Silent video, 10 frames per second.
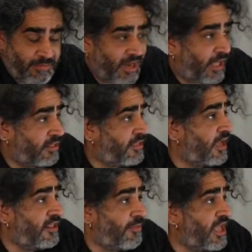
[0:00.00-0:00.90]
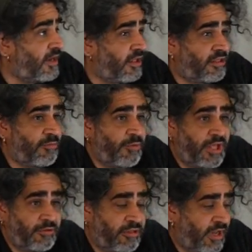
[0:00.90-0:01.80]
mercancía y de bienes
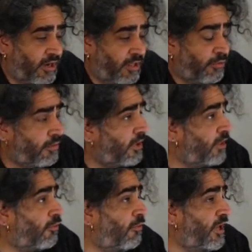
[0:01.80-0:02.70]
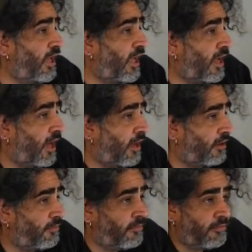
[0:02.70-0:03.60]
moviéndose alrededor y todos venían en caja.
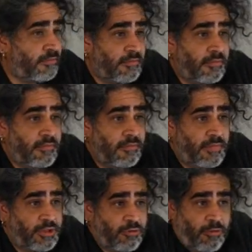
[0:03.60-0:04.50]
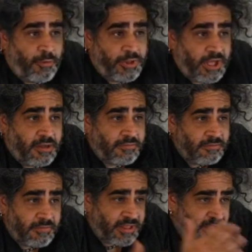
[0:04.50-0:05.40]
Y todos podían
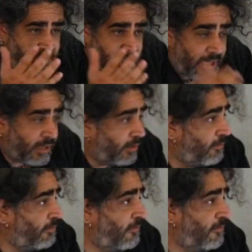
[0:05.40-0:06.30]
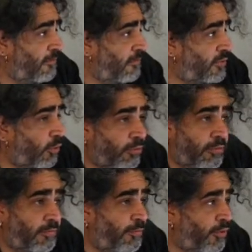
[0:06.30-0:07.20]
estar en caja.
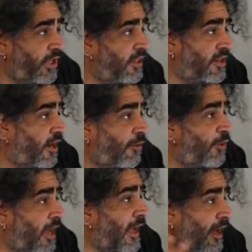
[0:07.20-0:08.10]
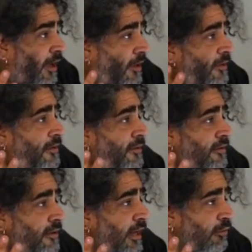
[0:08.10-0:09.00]
Todo podía entrar en una caja
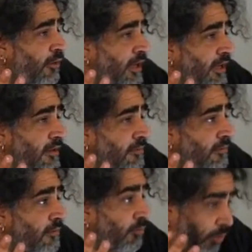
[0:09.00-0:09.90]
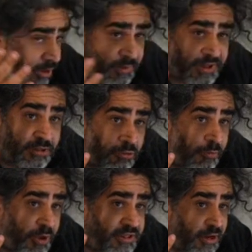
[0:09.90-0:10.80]
en la actualidad. Porque en verdad
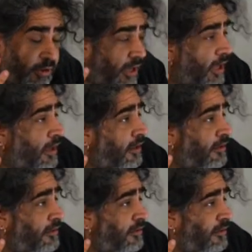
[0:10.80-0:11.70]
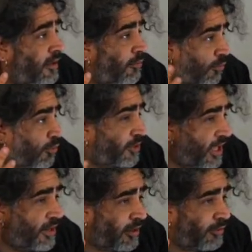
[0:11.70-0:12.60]
todo puede entrar en una caja en un
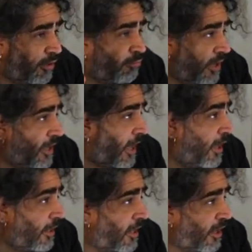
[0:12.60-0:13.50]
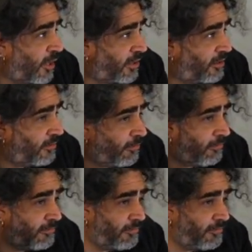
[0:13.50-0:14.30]
container, que es una caja de cajas, ¿no?